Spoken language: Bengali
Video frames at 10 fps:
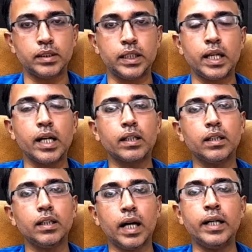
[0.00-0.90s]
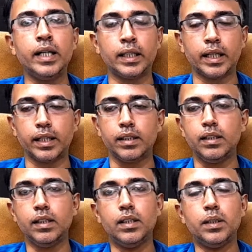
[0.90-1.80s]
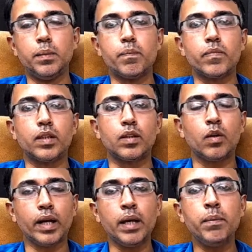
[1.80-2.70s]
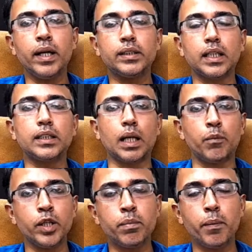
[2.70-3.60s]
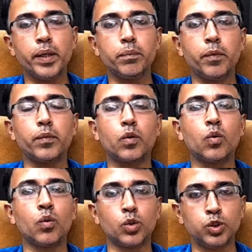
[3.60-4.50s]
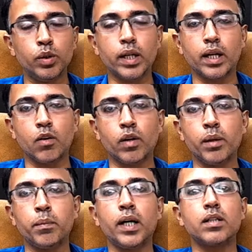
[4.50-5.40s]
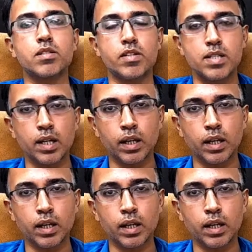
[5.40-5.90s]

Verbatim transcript: সেটার একটা আইডিয়া দেয় তো এইবারে যা সাময়িকভাবে কোনো ওষুধের কারণে বা স্ট্রেসের